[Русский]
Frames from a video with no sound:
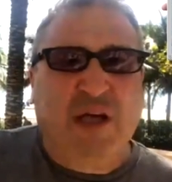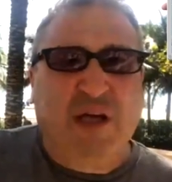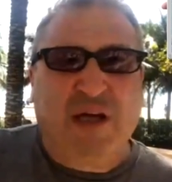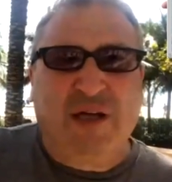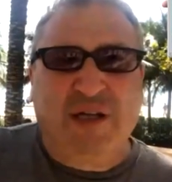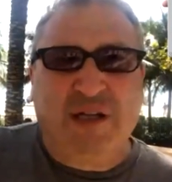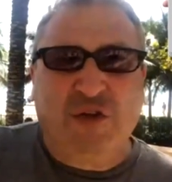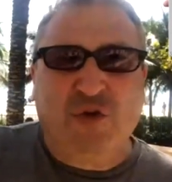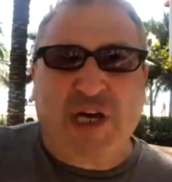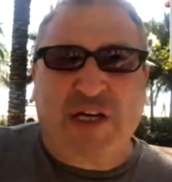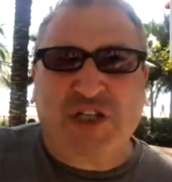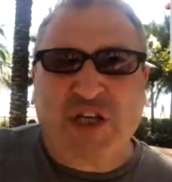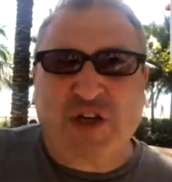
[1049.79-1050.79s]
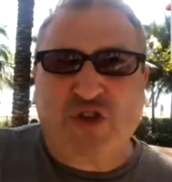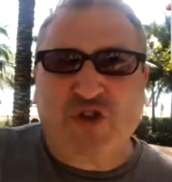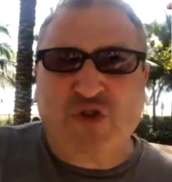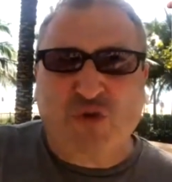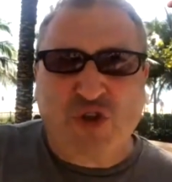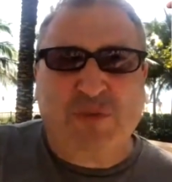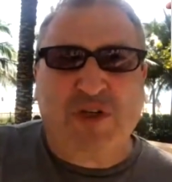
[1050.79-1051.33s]
А, но я считаю,
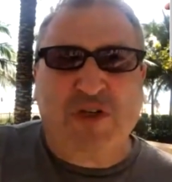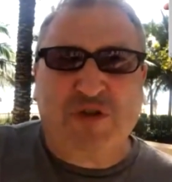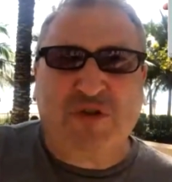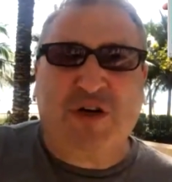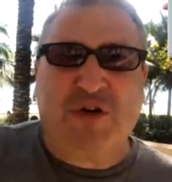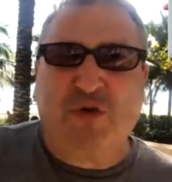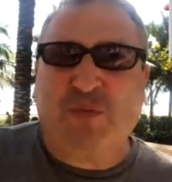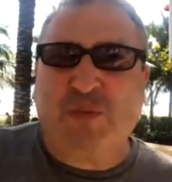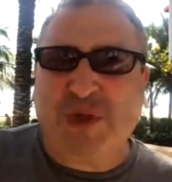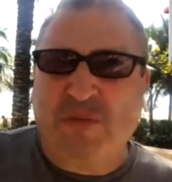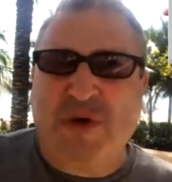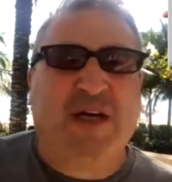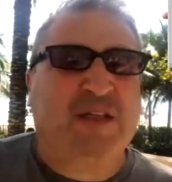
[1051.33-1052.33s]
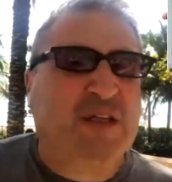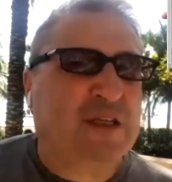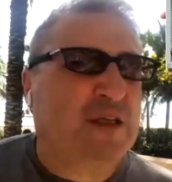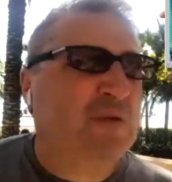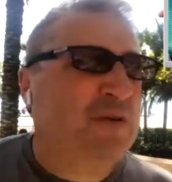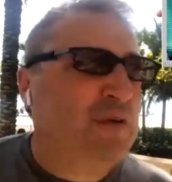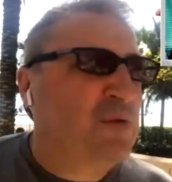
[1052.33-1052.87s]
что уже большинство народу понимает,
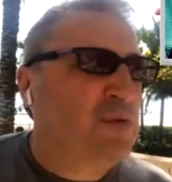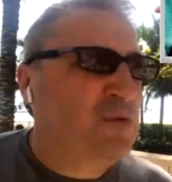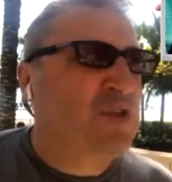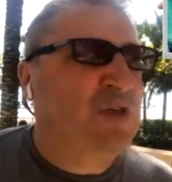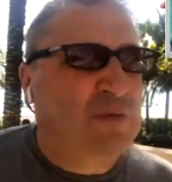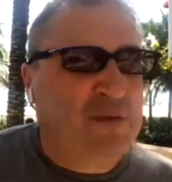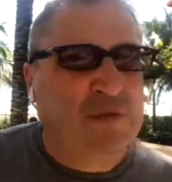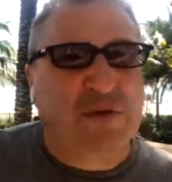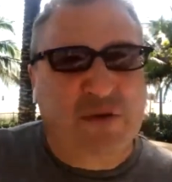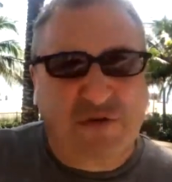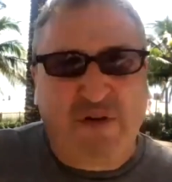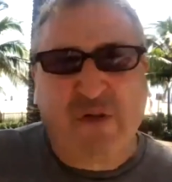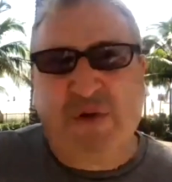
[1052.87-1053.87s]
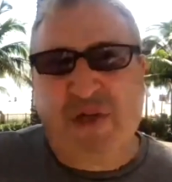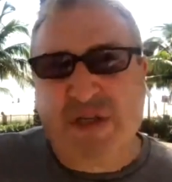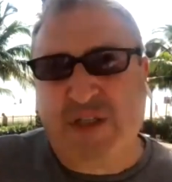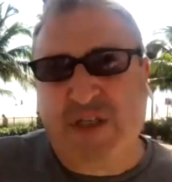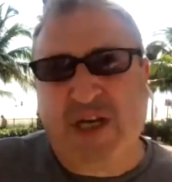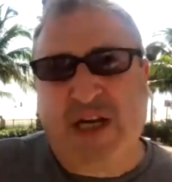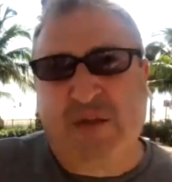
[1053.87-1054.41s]
когда мы говорим русские, мы подразумеваем
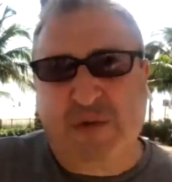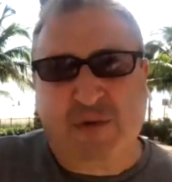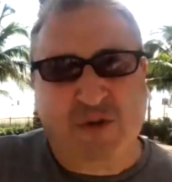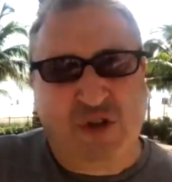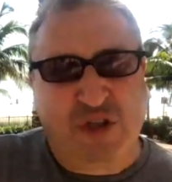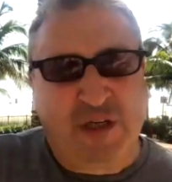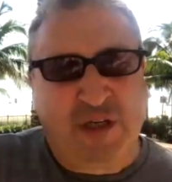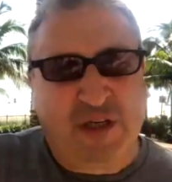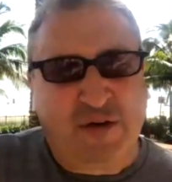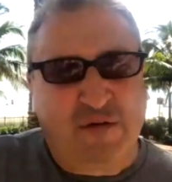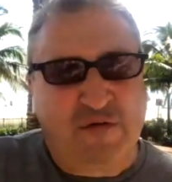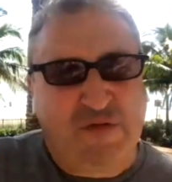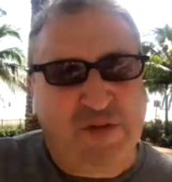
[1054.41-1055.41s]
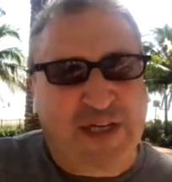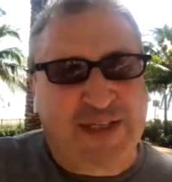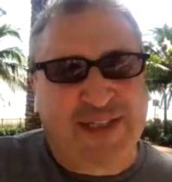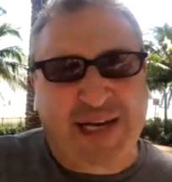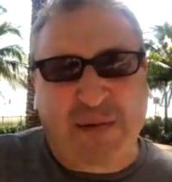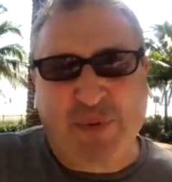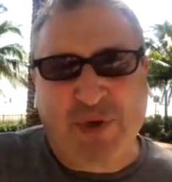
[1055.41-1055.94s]
россияне, потому что в, на
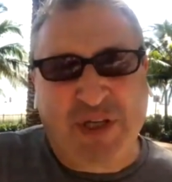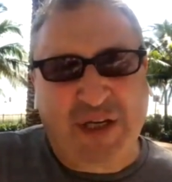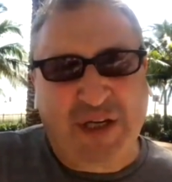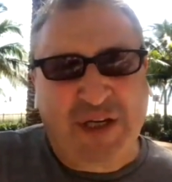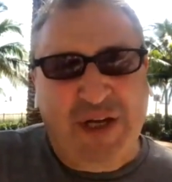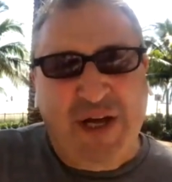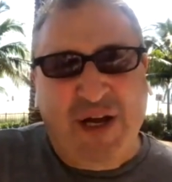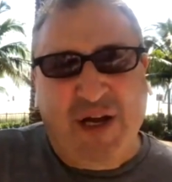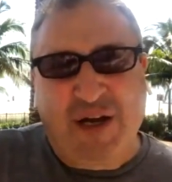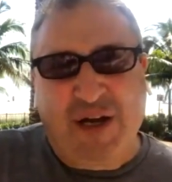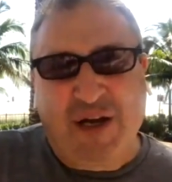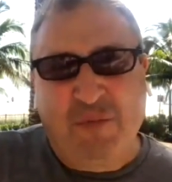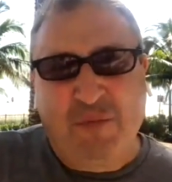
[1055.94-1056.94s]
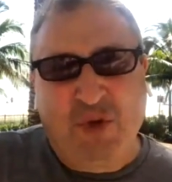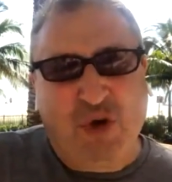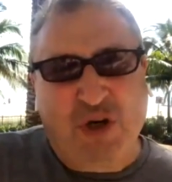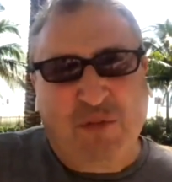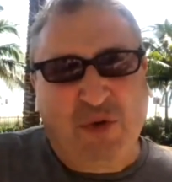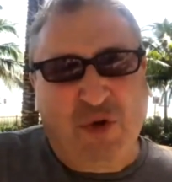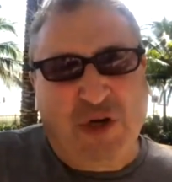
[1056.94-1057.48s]
Западе а,
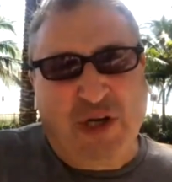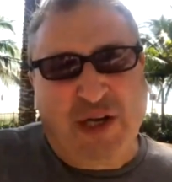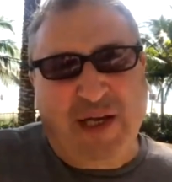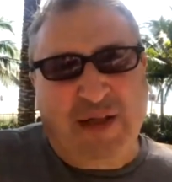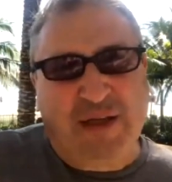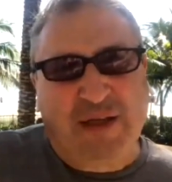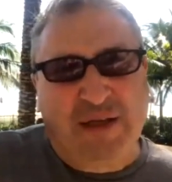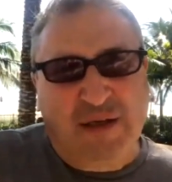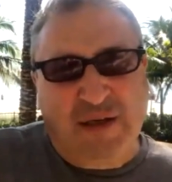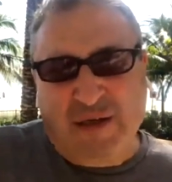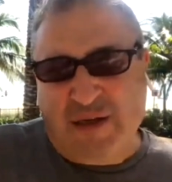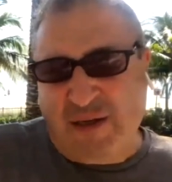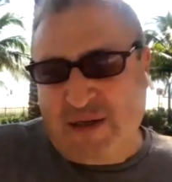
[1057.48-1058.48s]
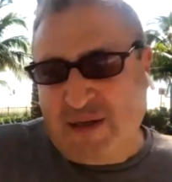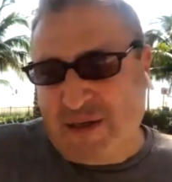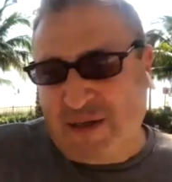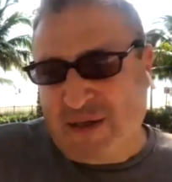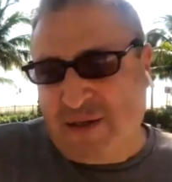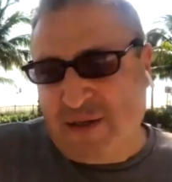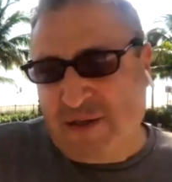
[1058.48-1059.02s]
много-много лет
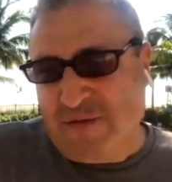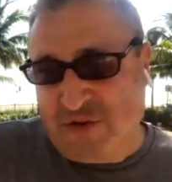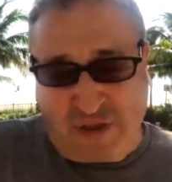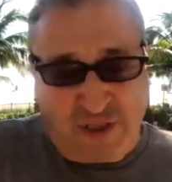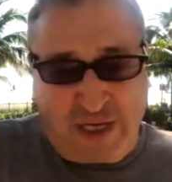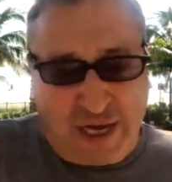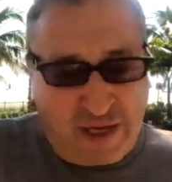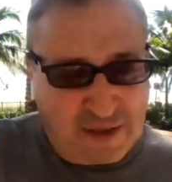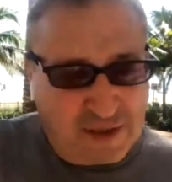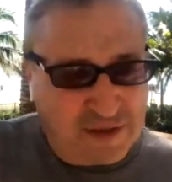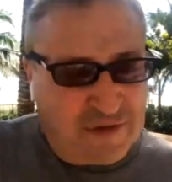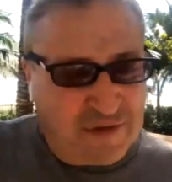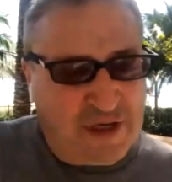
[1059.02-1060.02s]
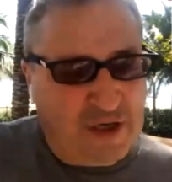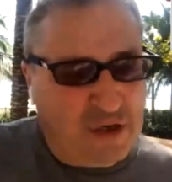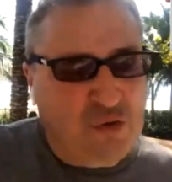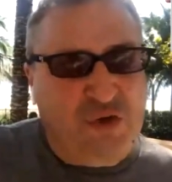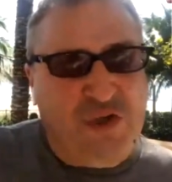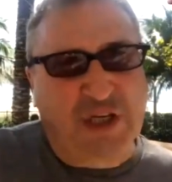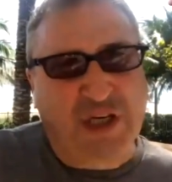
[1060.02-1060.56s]
Э, всегда говорили
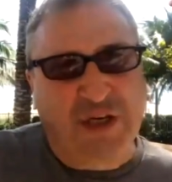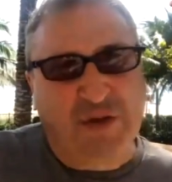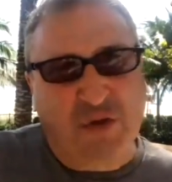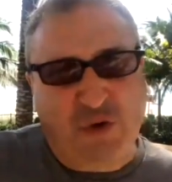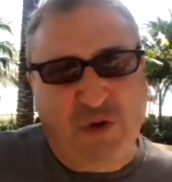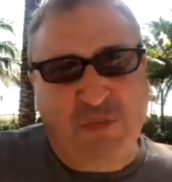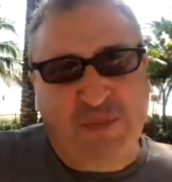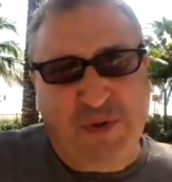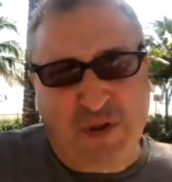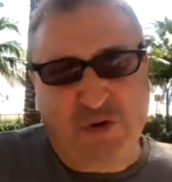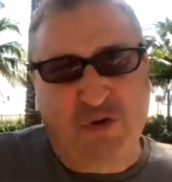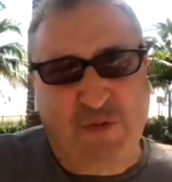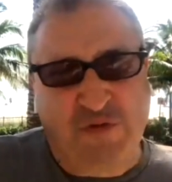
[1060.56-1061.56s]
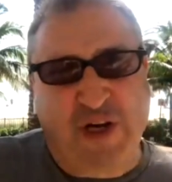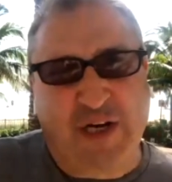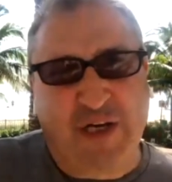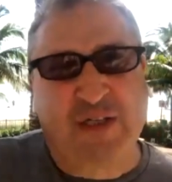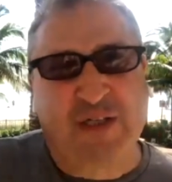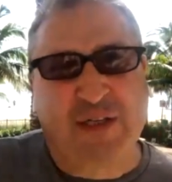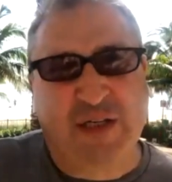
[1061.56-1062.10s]
русские, но
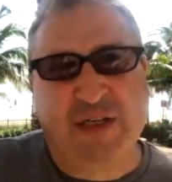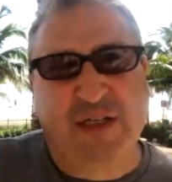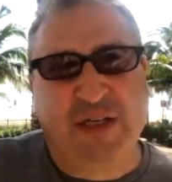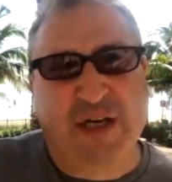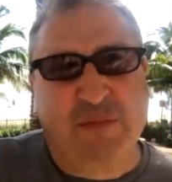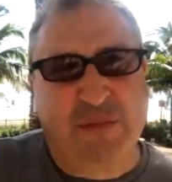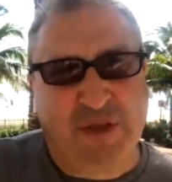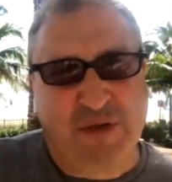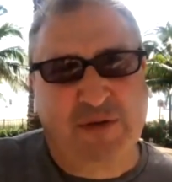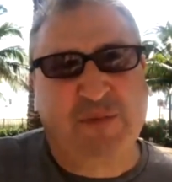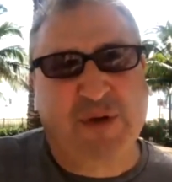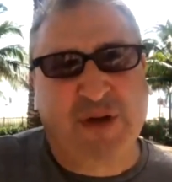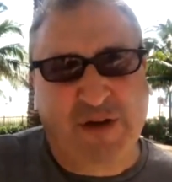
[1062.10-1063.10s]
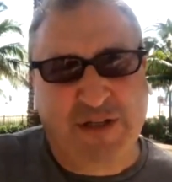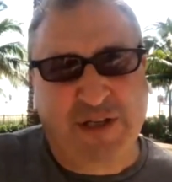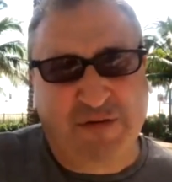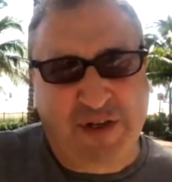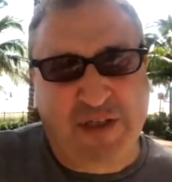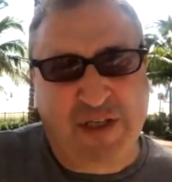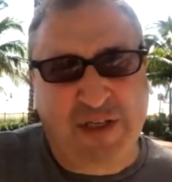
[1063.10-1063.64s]
подразумевали СССР. Ну там это одно
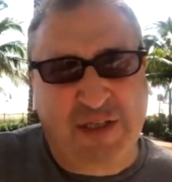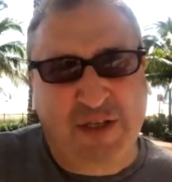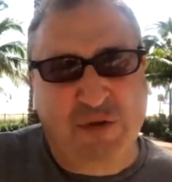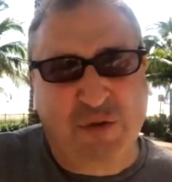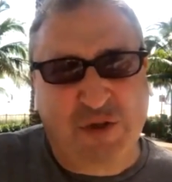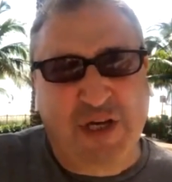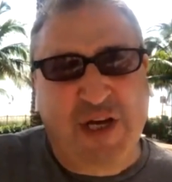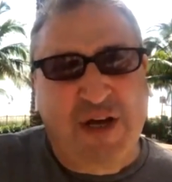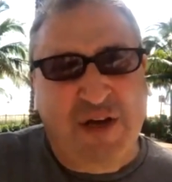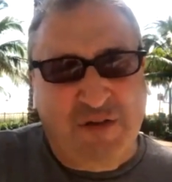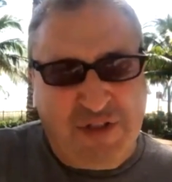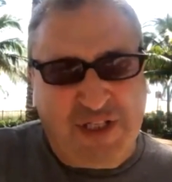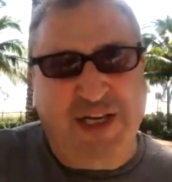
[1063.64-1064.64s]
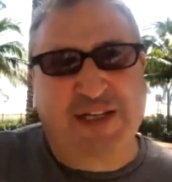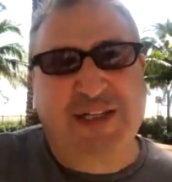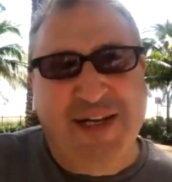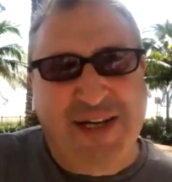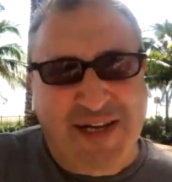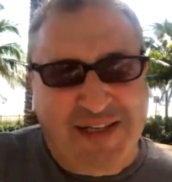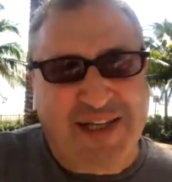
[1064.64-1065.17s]
слово, Советский в принципе. Союз. Все,
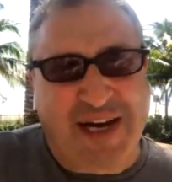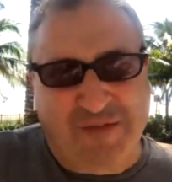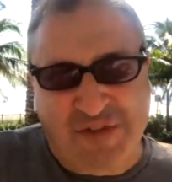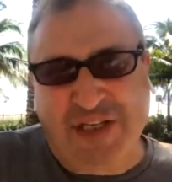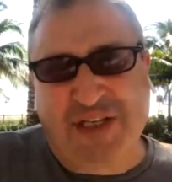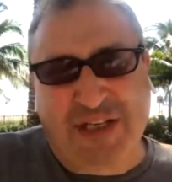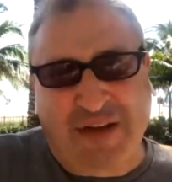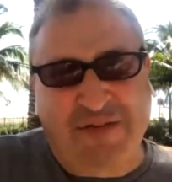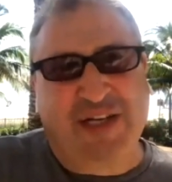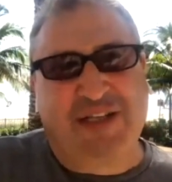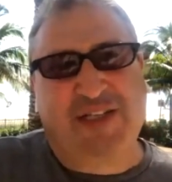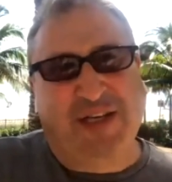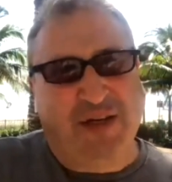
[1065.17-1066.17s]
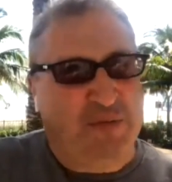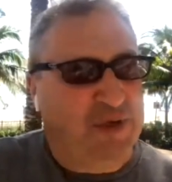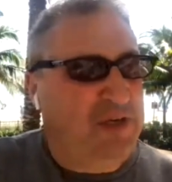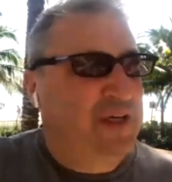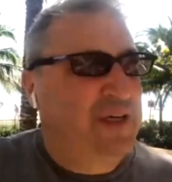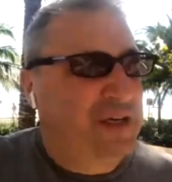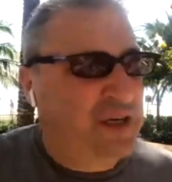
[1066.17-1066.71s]
да, все русские, советские
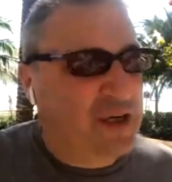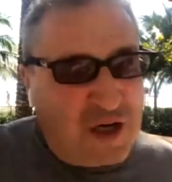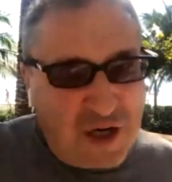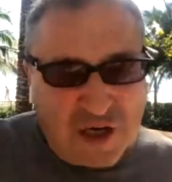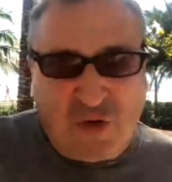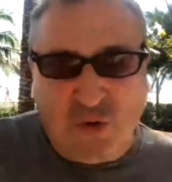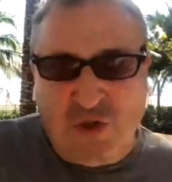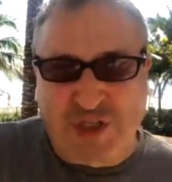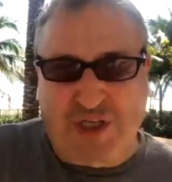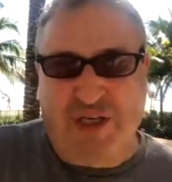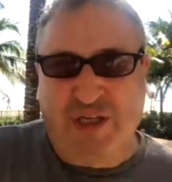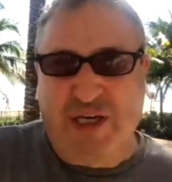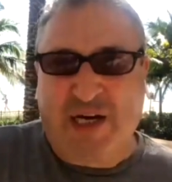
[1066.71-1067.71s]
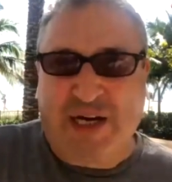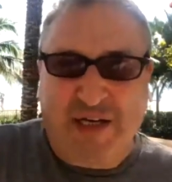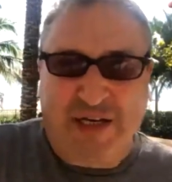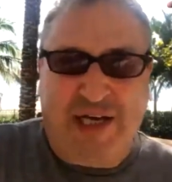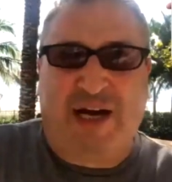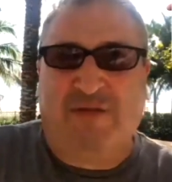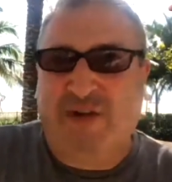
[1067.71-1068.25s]
были слово, э, русские, да. да.
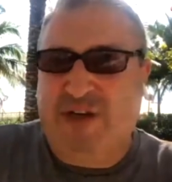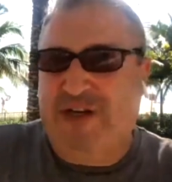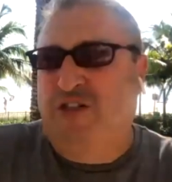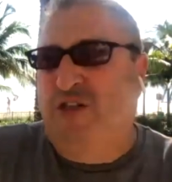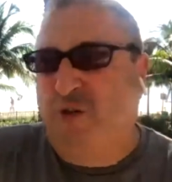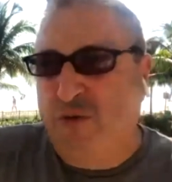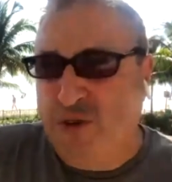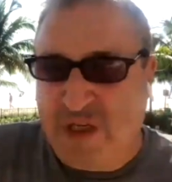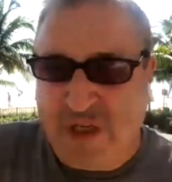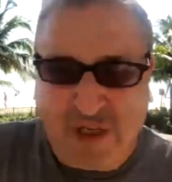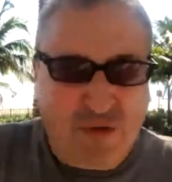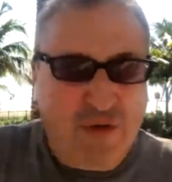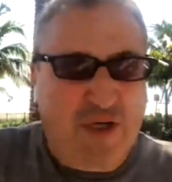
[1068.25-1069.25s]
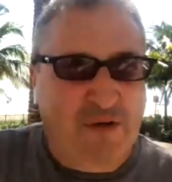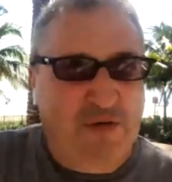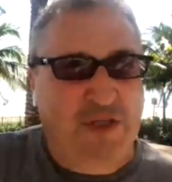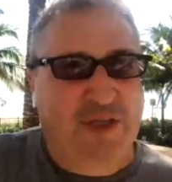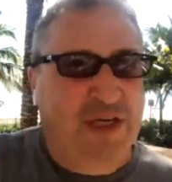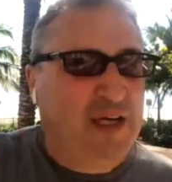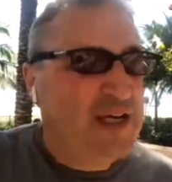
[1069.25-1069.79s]
Я вырос русский, вы
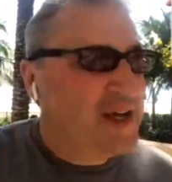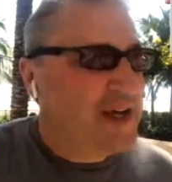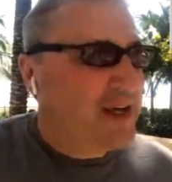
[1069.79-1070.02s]
русский, да.